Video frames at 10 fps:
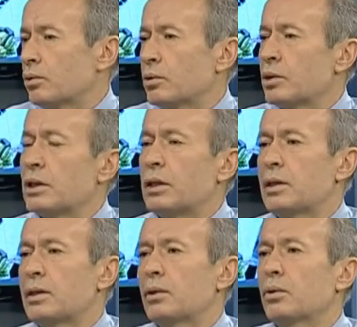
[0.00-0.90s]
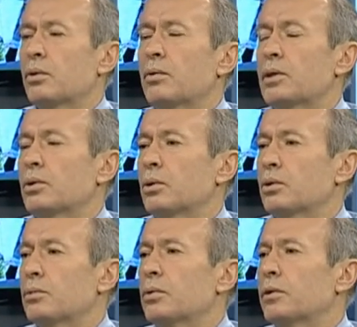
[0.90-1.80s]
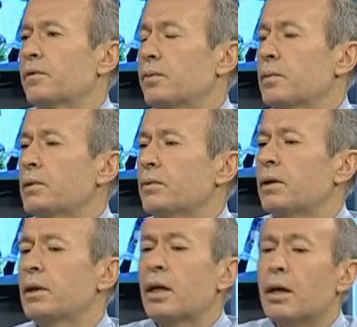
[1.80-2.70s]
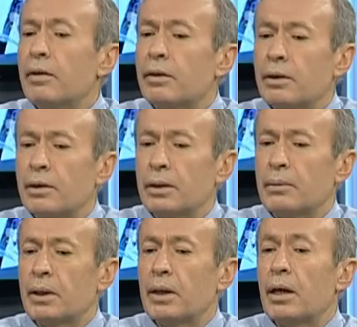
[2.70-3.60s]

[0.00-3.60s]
iki kisti konvansiyonel tomografimiz var e, gibi.